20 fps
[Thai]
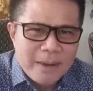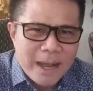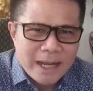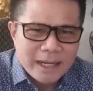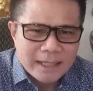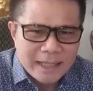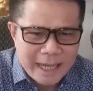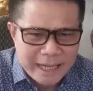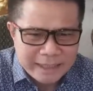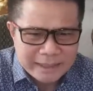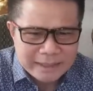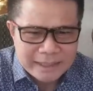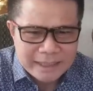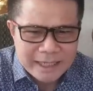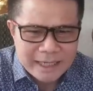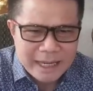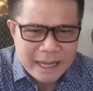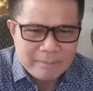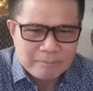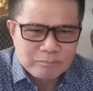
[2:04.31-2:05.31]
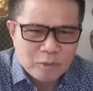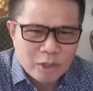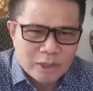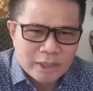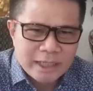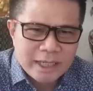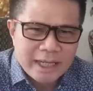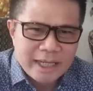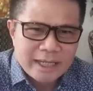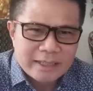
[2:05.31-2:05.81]
พรรคเล็กเนี่ยนะครับตอน
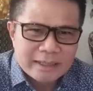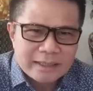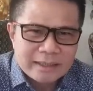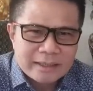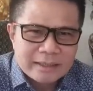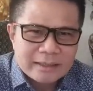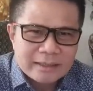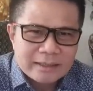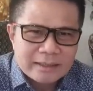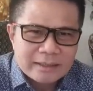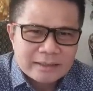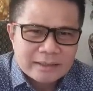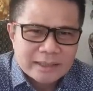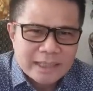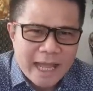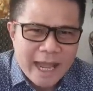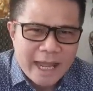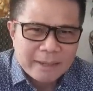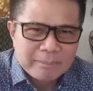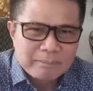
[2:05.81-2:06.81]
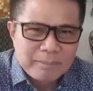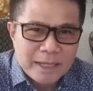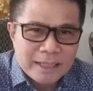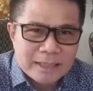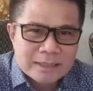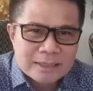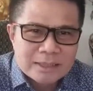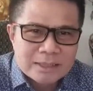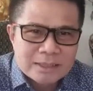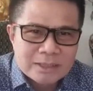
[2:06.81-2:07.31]
นี้แตกเป็น
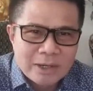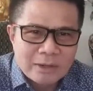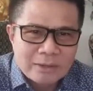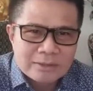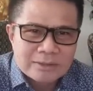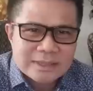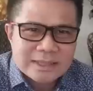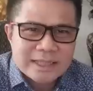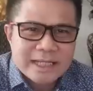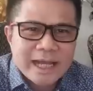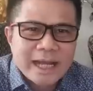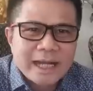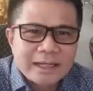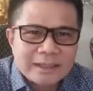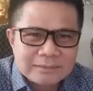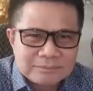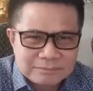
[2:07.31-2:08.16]
สองเสียง